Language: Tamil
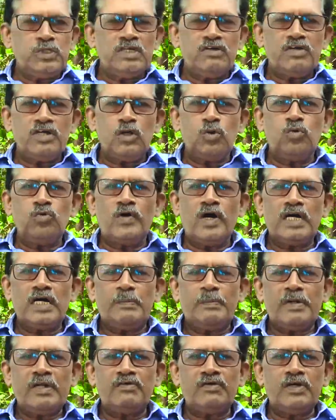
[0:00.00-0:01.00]
புதியவர்கள்
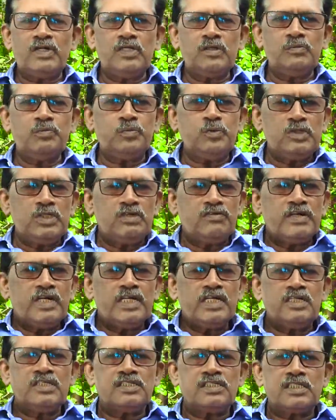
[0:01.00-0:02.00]
உள்வாங்கப்பட வேண்டும்
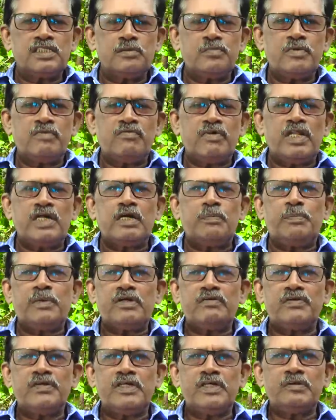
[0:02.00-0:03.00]
புதியவர்களுக்கு சந்தர்ப்பம்
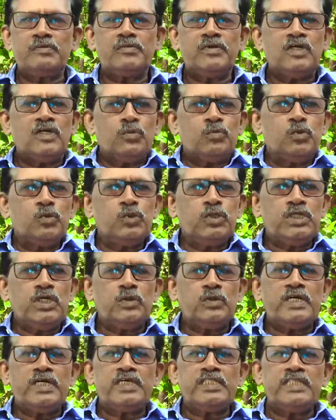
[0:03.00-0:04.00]
வழங்கப்பட வேண்டும்
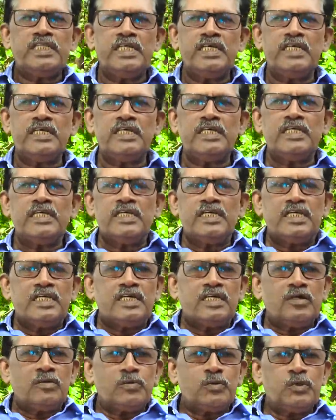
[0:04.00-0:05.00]
புதிய உலகத்திலே
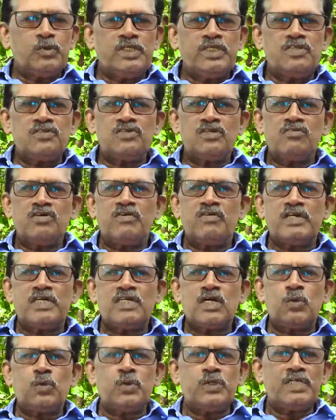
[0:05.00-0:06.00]
புதிய சேவை
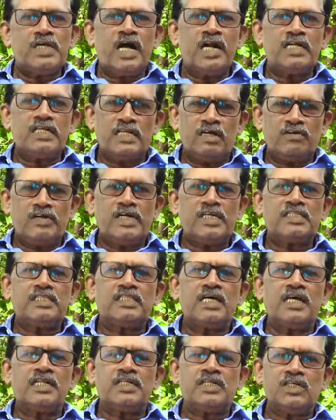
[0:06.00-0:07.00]
வழங்கக்கூடிய ஆற்றல்
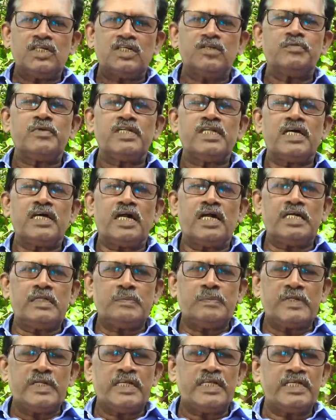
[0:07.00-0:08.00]
அவர்களுக்கு தான் இருக்கும் என்ற
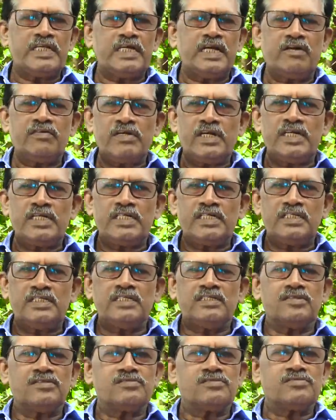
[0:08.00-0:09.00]
அடிப்படையில்
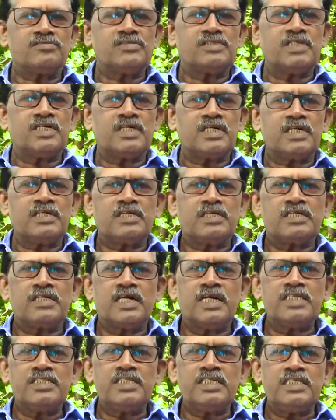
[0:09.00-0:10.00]
அவர்களுக்கு இந்த
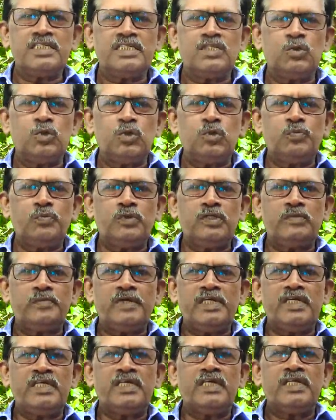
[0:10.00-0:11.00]
கட்சியின்
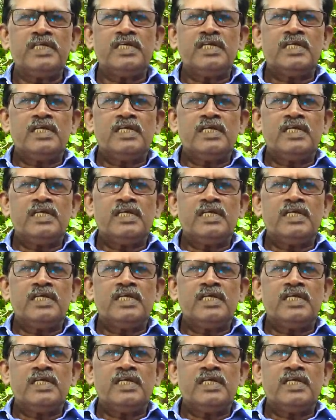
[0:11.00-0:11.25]
உறுப்புரிமை